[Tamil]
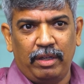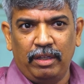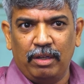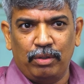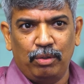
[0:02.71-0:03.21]

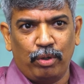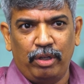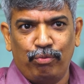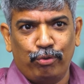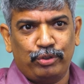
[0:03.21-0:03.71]
இங்கே வந்து ஒரு
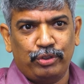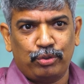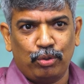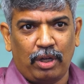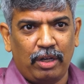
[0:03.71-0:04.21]

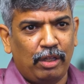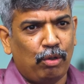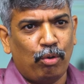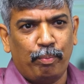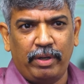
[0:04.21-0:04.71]
இன்ஃபோசிஸோ ஆர் ஏதோ
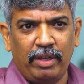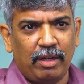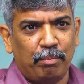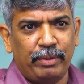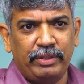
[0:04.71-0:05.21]
ஒரு பெரிய
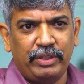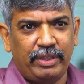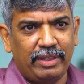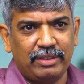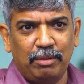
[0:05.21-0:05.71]
கம்பெனி
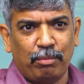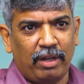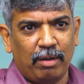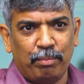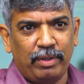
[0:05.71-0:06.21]
சிடிஎஸ் இது
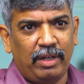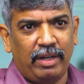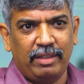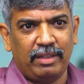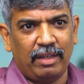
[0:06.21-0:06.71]
மாதிரி கம்பெனியில்
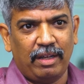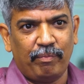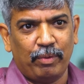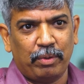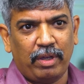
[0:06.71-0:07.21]
எடுத்துக்கோங்க
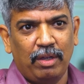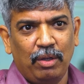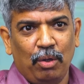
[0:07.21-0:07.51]
ஓகே